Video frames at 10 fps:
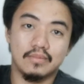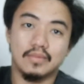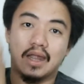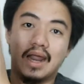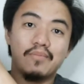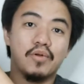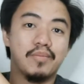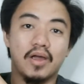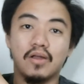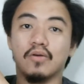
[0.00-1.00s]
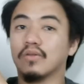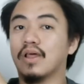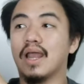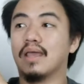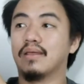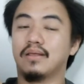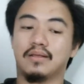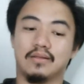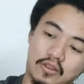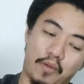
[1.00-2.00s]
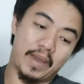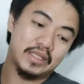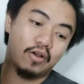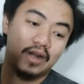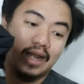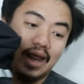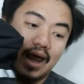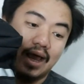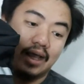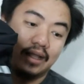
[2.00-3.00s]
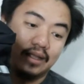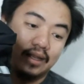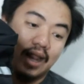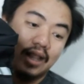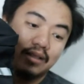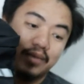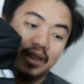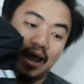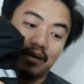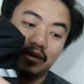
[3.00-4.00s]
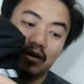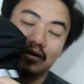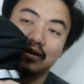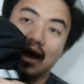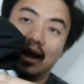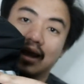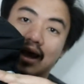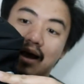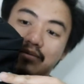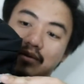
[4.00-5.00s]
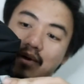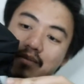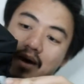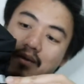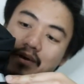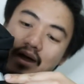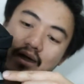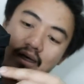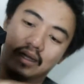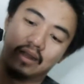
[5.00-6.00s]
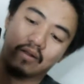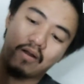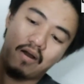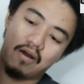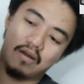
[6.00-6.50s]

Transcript: แต่ด้านบนไม่ค่อยลงเท่าไหร่ต่อไปช่องด้านหน้าด้านหน้าจะมีแถบสะท้อนแสงนะครับ สำหรับขับกลางคืนแล้วก็